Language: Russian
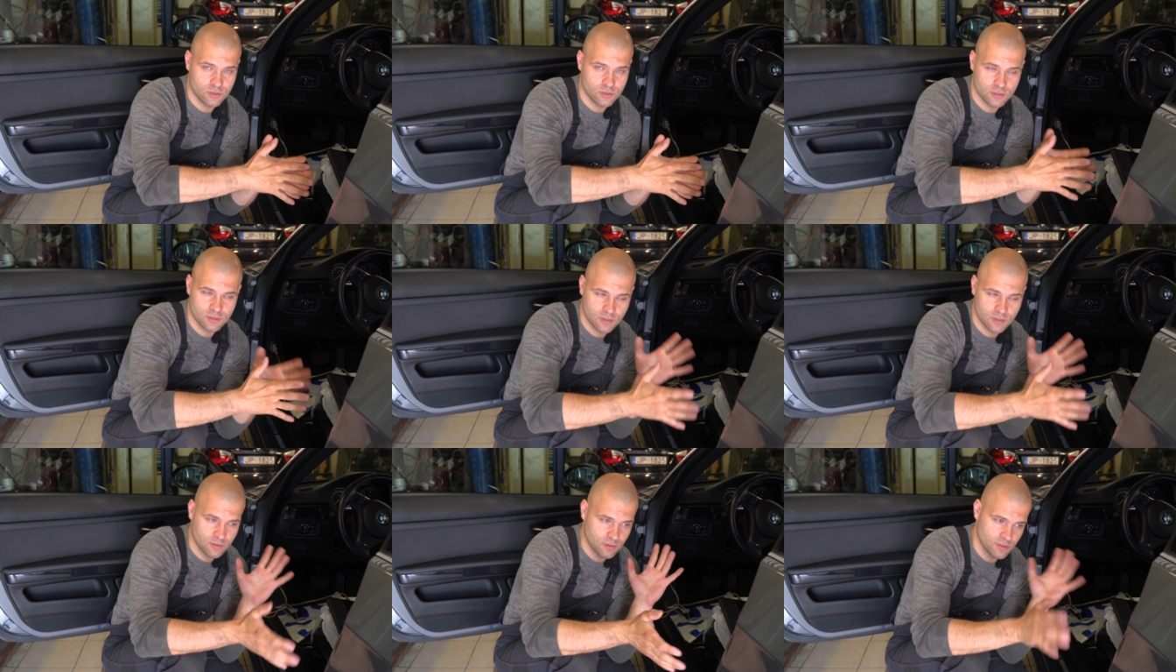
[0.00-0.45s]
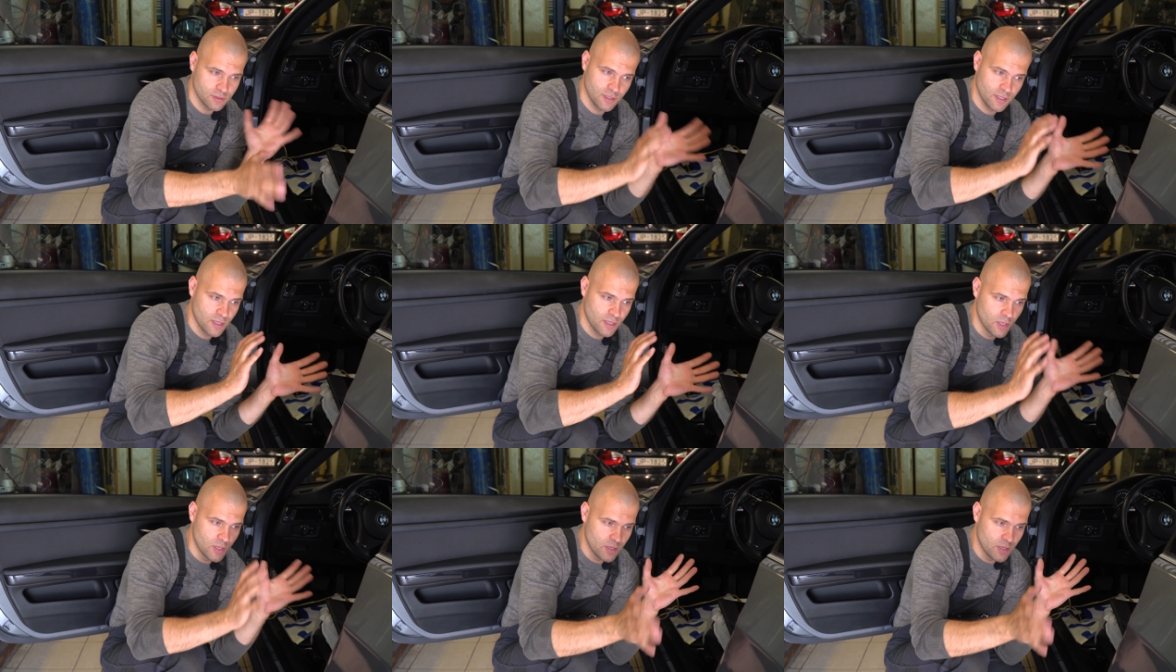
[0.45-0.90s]
Это такое
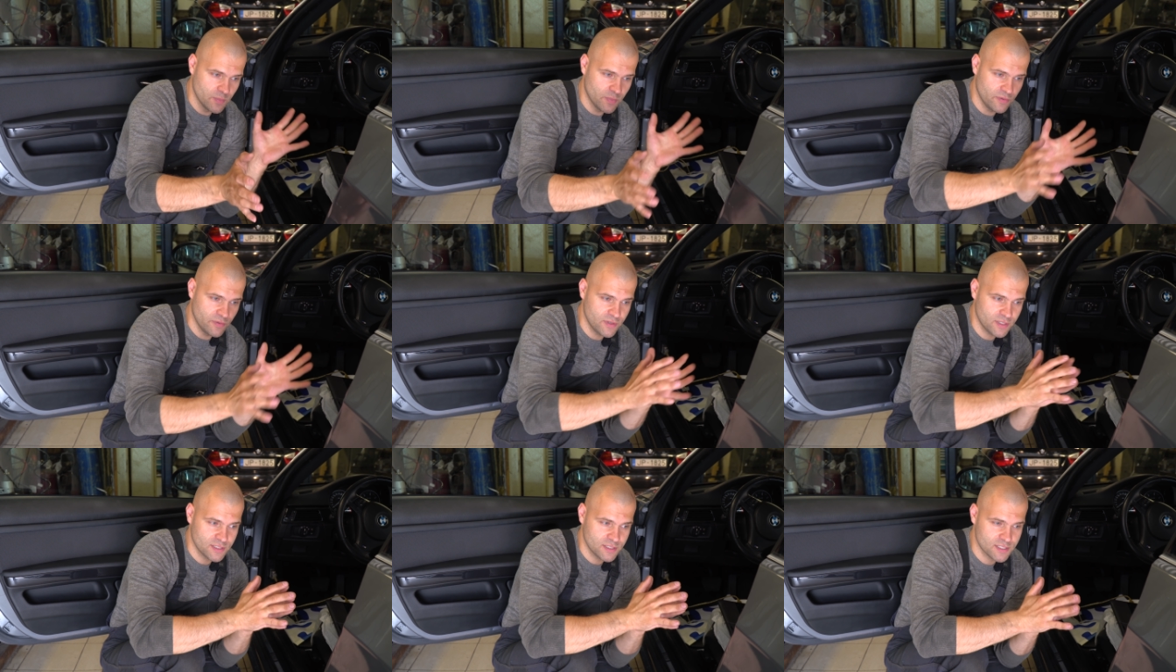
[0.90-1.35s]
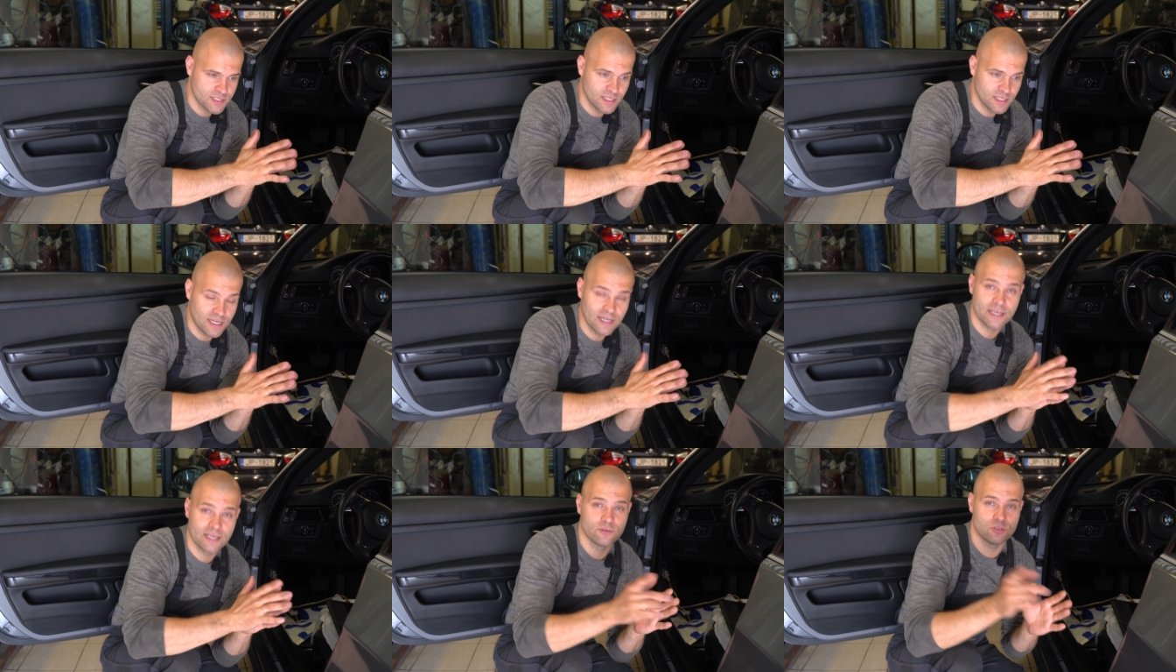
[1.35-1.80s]
поверхностное.
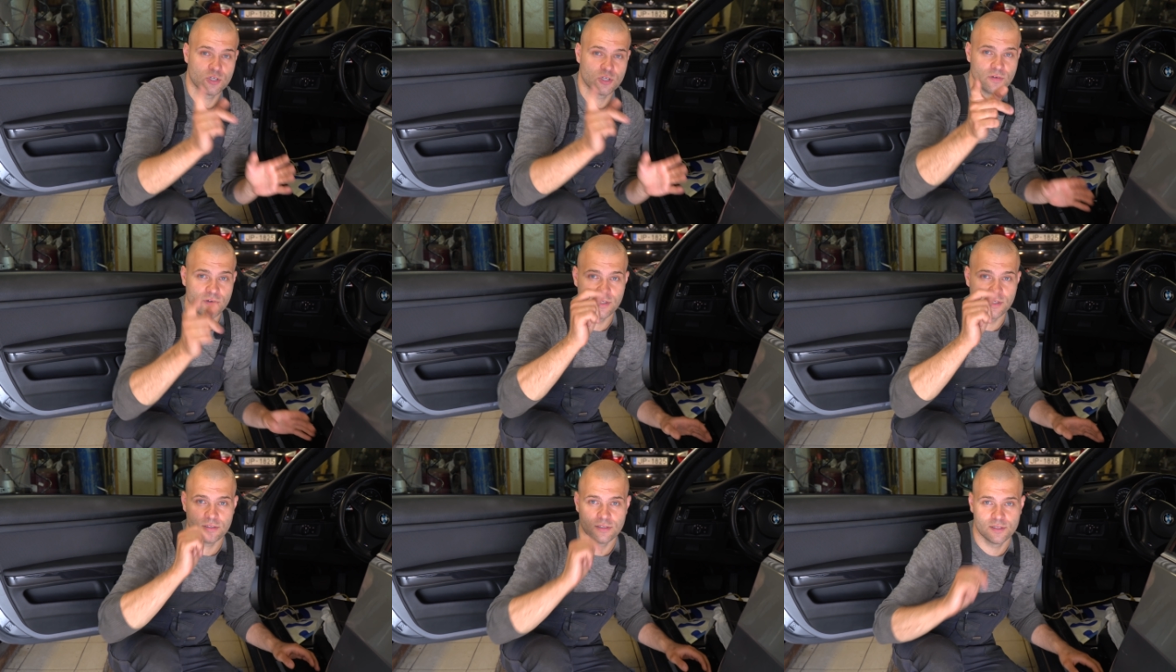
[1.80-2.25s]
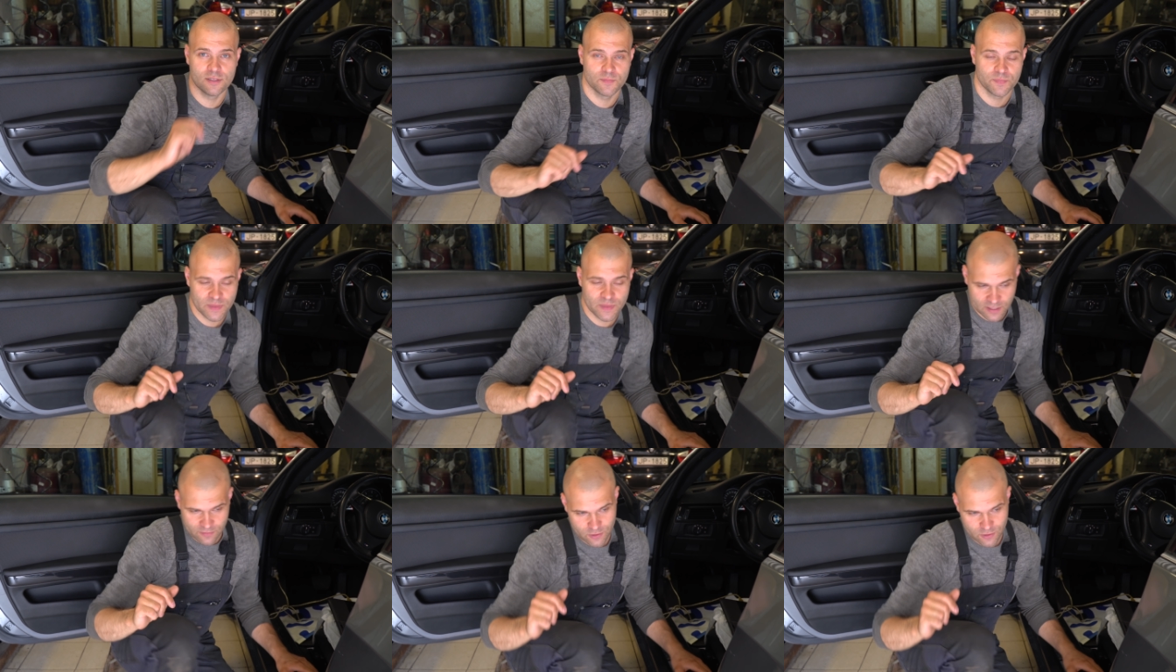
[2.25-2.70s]
Как я уже говорил,
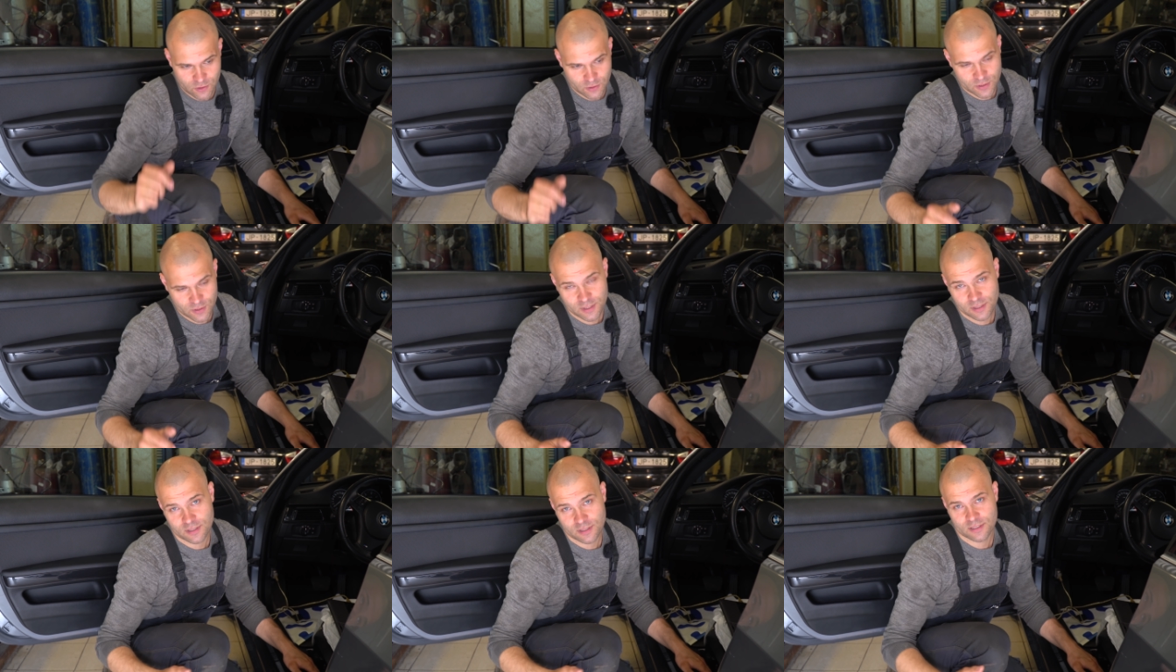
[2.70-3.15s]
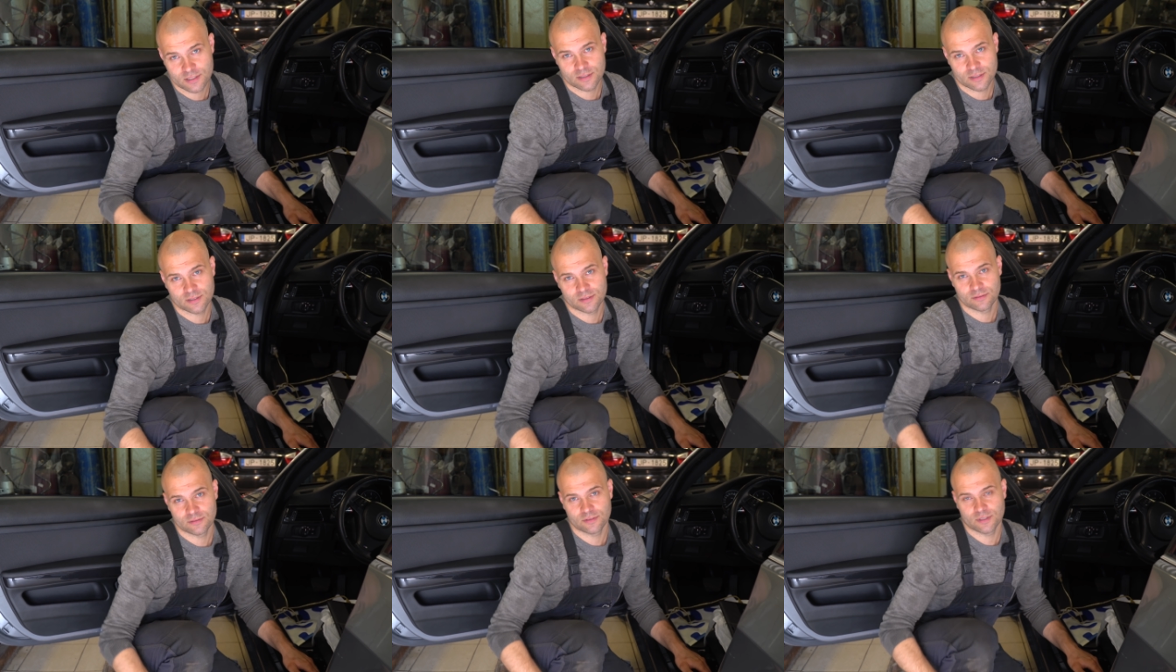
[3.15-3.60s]
видео
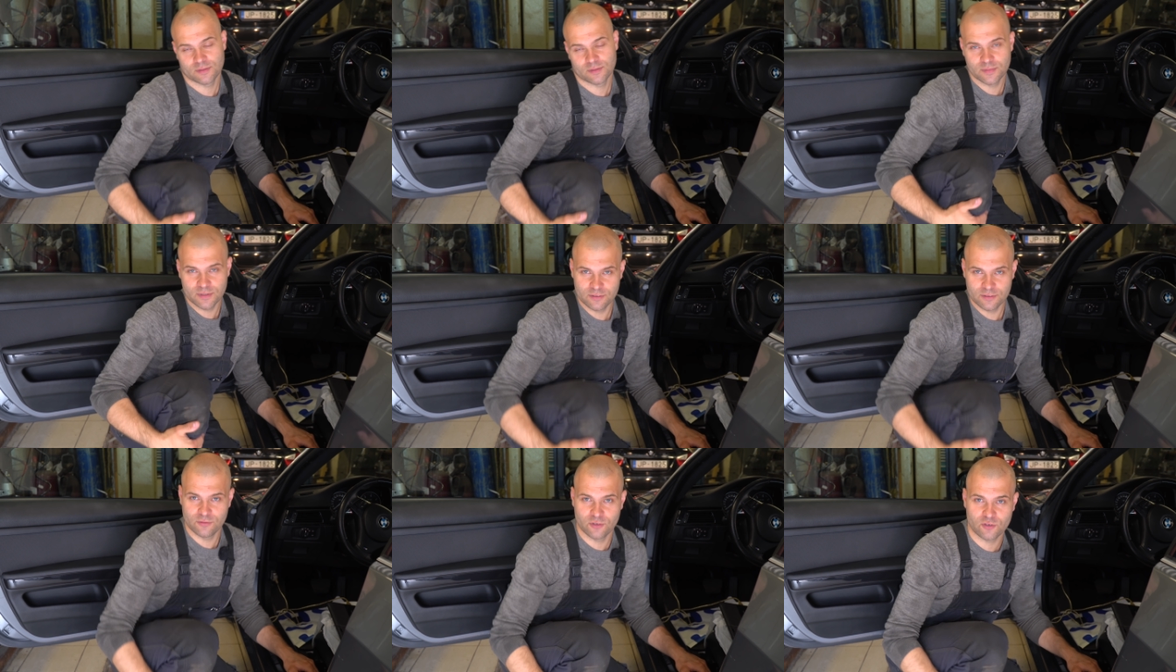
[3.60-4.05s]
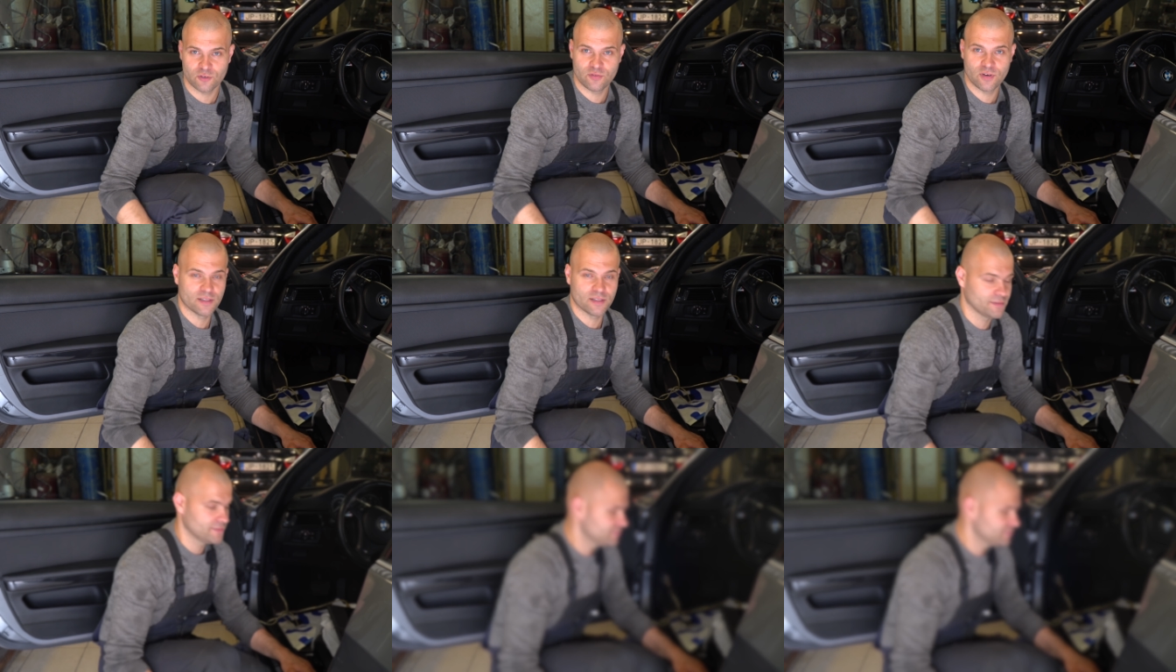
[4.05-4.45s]
делается, ну, как бы, for fun.